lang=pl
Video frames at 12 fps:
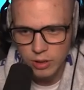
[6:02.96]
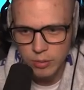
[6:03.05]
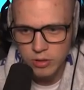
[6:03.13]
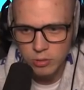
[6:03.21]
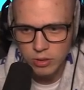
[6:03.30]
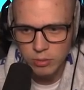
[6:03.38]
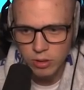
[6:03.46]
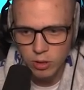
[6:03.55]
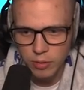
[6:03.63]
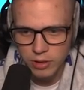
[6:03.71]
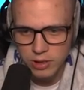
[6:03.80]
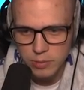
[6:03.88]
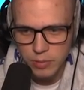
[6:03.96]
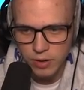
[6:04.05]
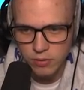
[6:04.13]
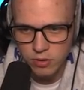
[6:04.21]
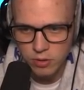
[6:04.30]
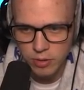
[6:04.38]
Ja bym chciał tamten domek też
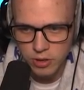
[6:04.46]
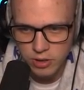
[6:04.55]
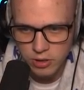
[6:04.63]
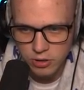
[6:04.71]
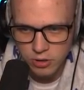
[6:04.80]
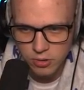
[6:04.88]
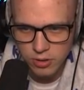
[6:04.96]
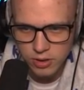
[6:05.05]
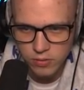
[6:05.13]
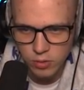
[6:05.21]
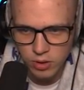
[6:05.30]
sprawdzić. Dobra, czekajcie, gdzie on jest w